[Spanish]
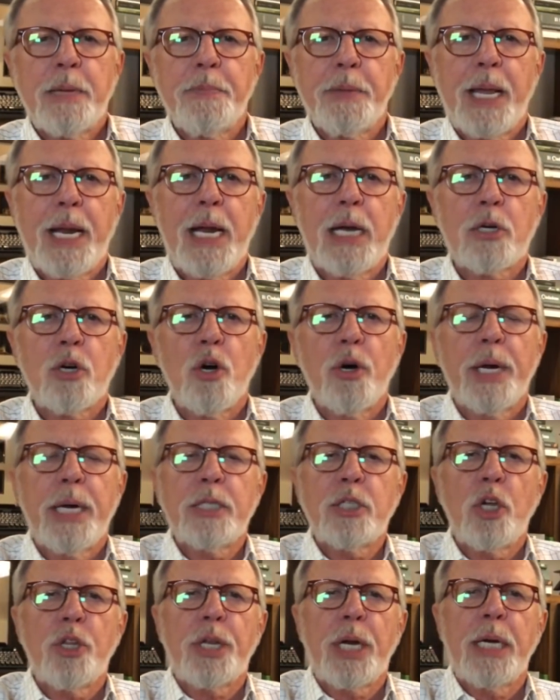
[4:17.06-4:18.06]
enviará al
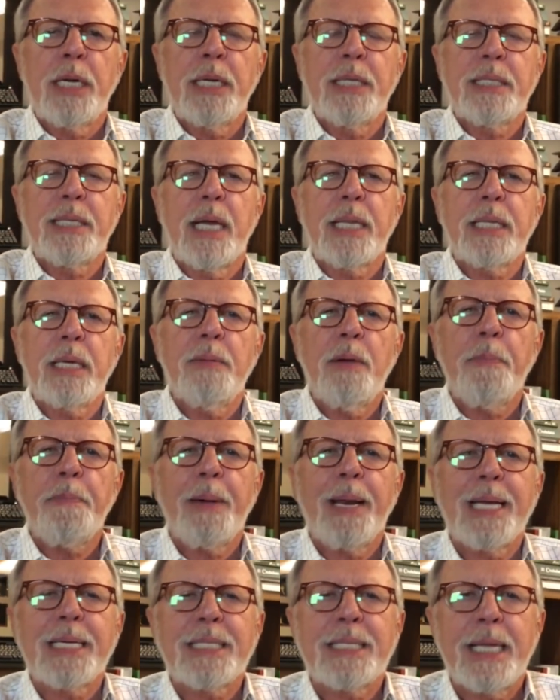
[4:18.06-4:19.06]
Congreso otra iniciativa
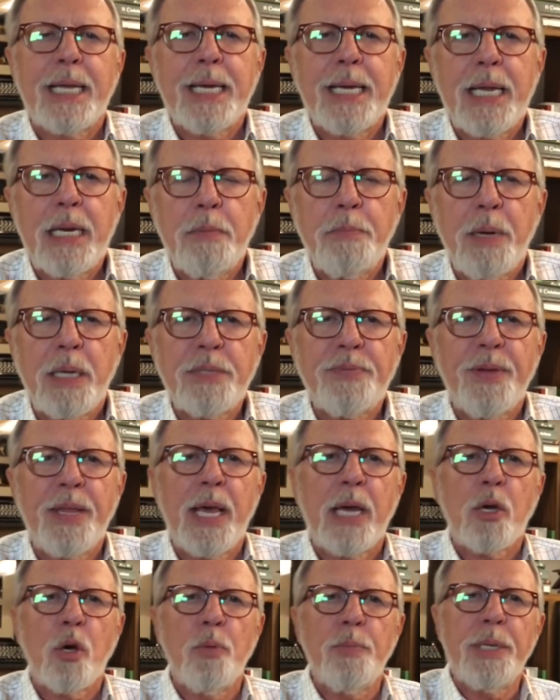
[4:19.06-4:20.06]
para extinguir más
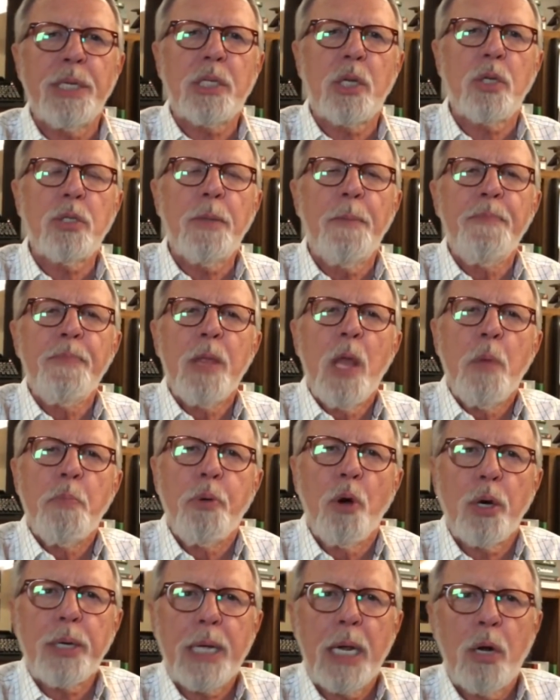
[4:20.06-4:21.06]
fideicomisos
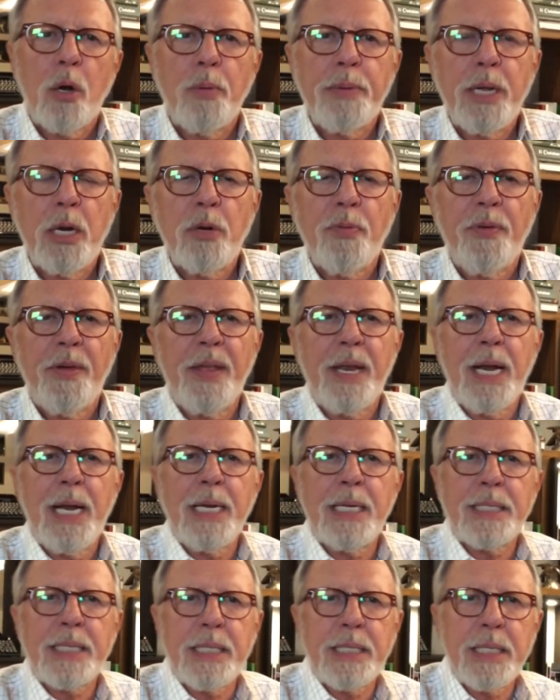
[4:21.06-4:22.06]
porque el gobierno federal
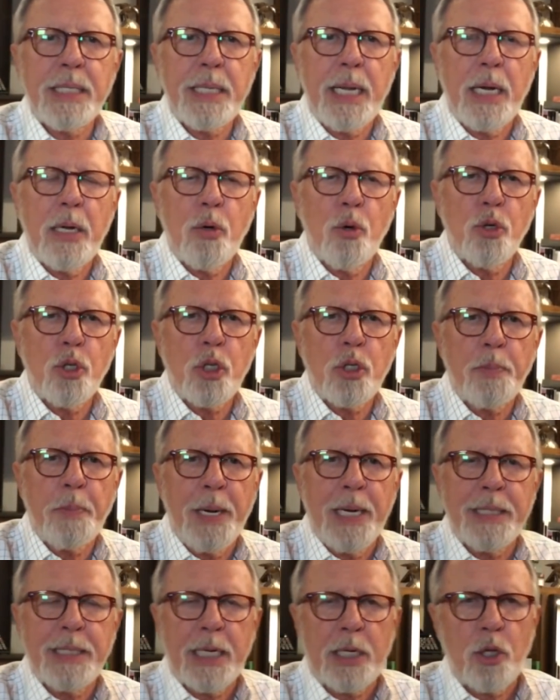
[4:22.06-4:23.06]
necesita recursos
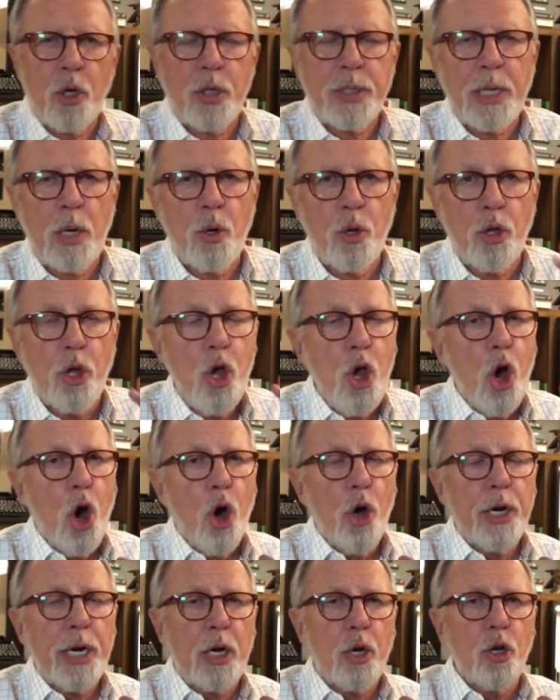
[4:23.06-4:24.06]
para el sector salud.
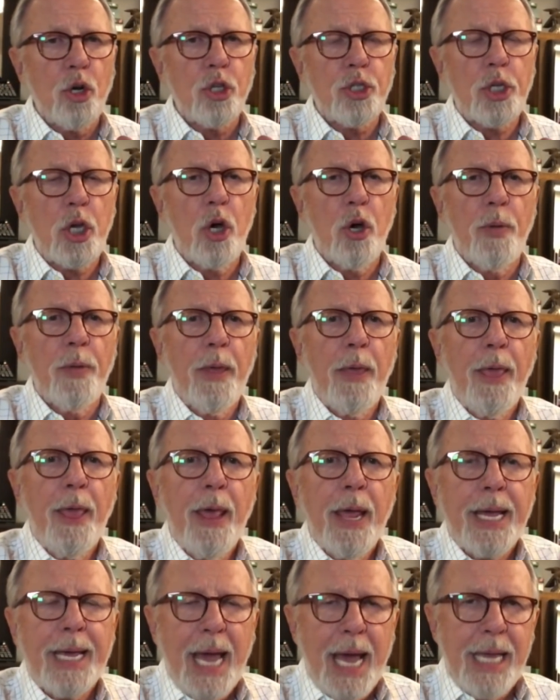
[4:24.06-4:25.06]
Hoy reconoció
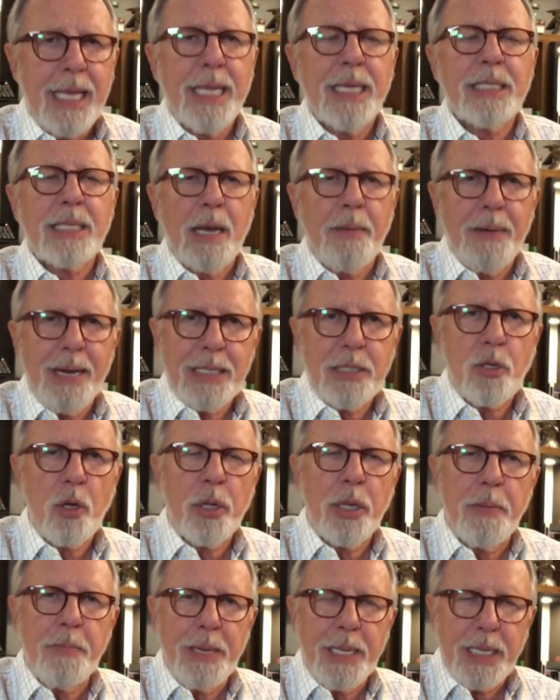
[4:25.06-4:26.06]
que hay desabasto
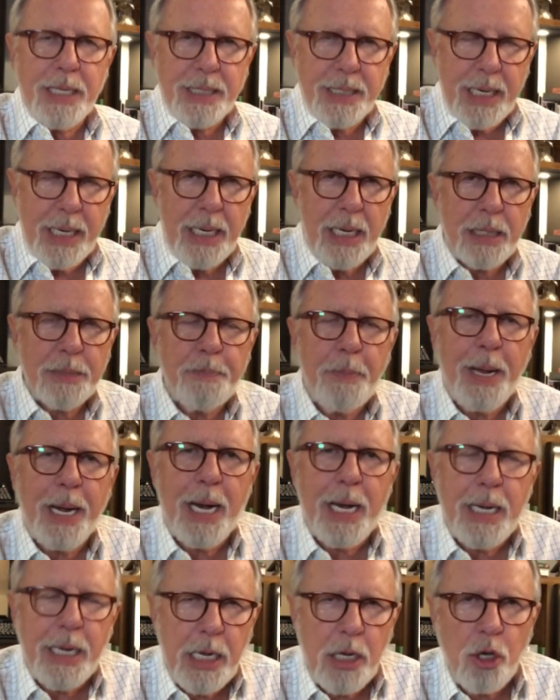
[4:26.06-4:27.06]
de medicinas
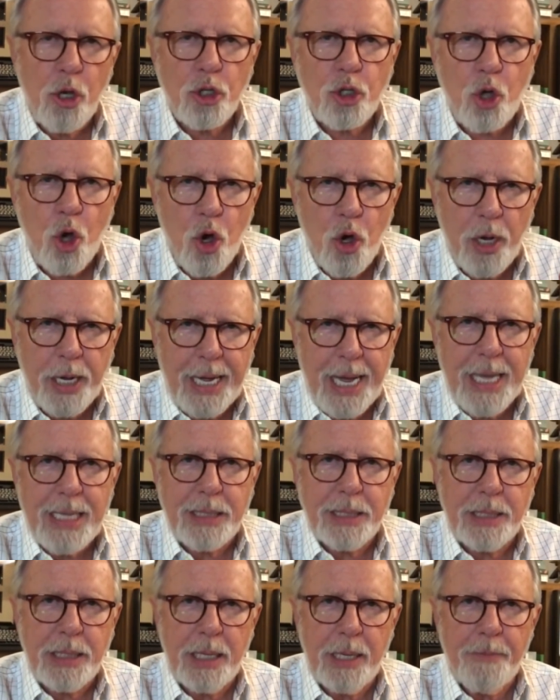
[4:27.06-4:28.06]
para niños con
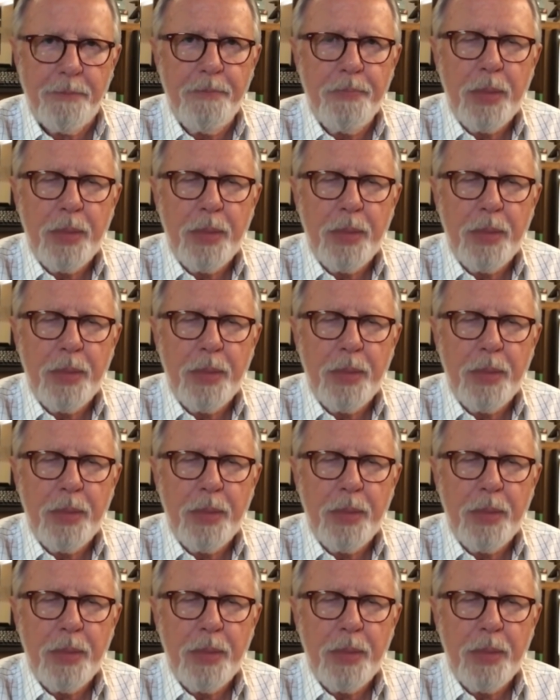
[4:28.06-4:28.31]
cáncer.